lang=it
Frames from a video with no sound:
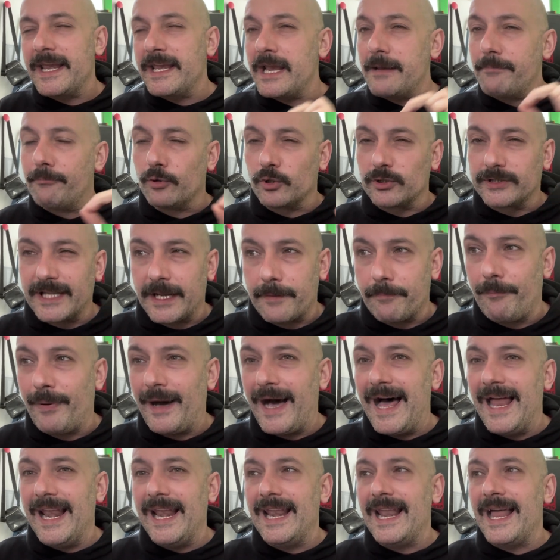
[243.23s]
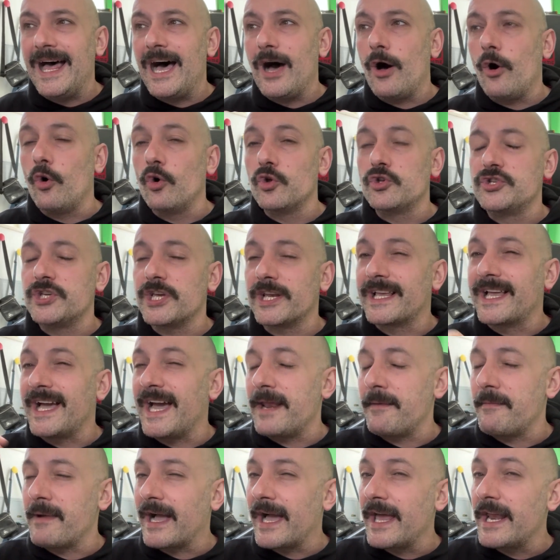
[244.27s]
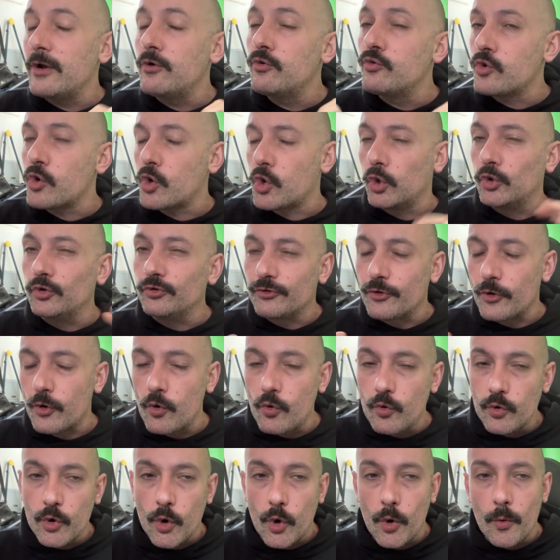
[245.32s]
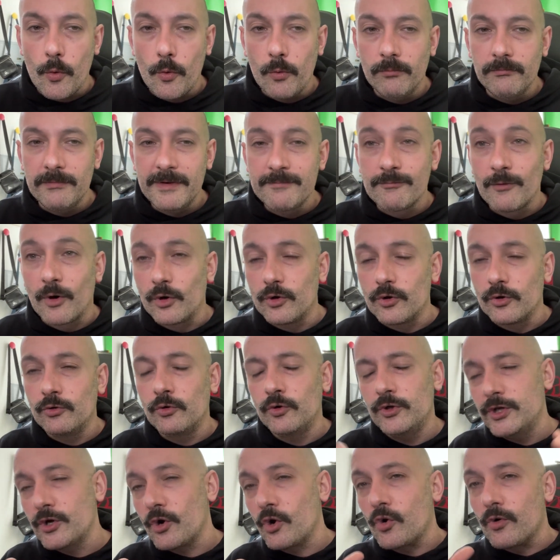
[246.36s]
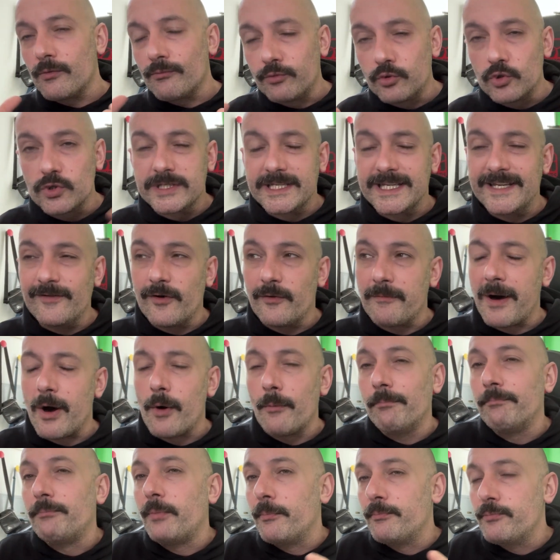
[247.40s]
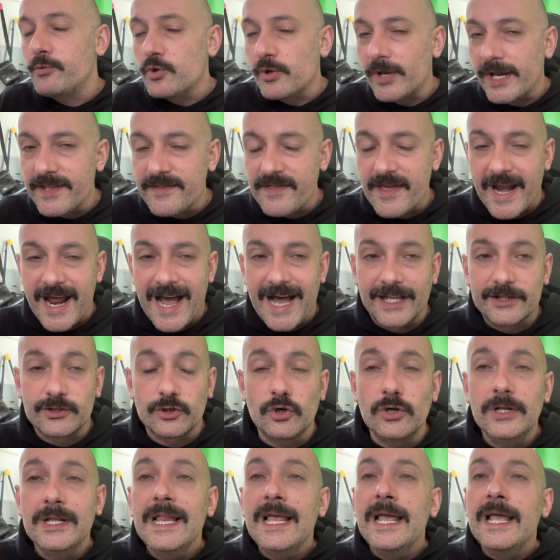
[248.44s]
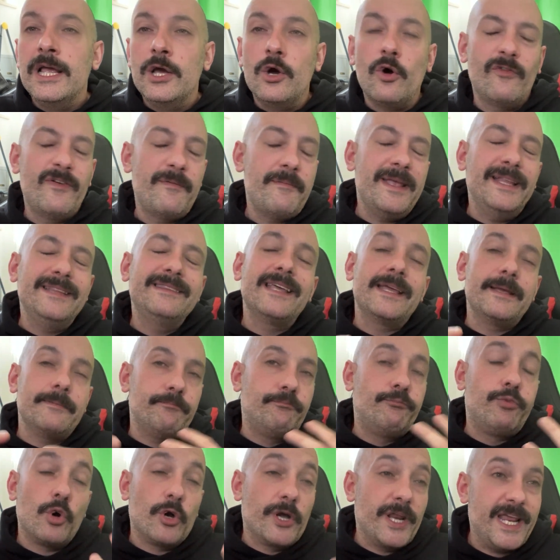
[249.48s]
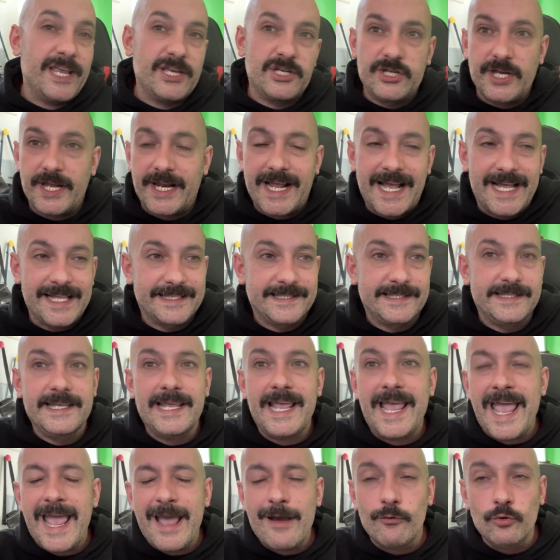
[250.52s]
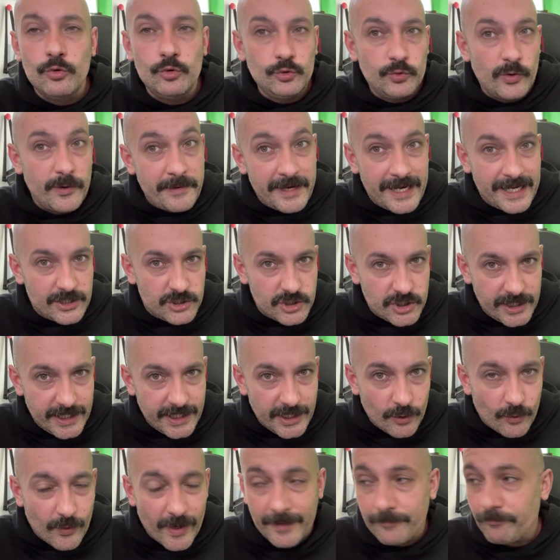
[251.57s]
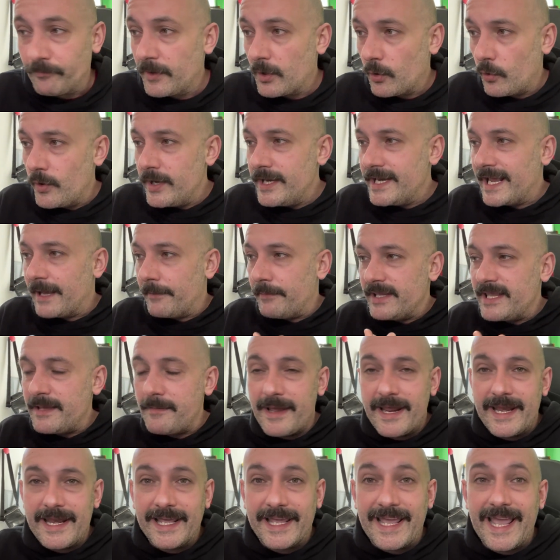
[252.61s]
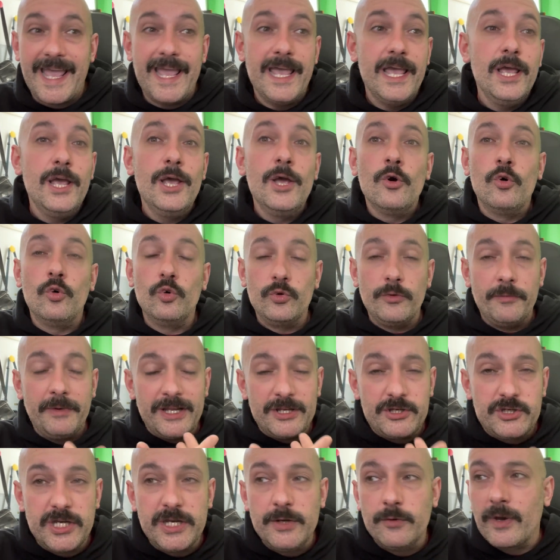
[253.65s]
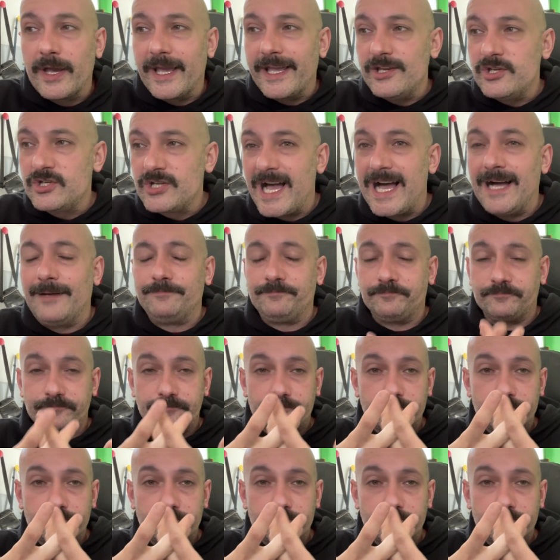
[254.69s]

nel portar palla o cercare magari l'uno contro uno in modo non dico compulsivo, ma un po' più reiterato. Ovviamente può crescere, ragazzi, è un 2005, quindi capite bene che un 2005 che già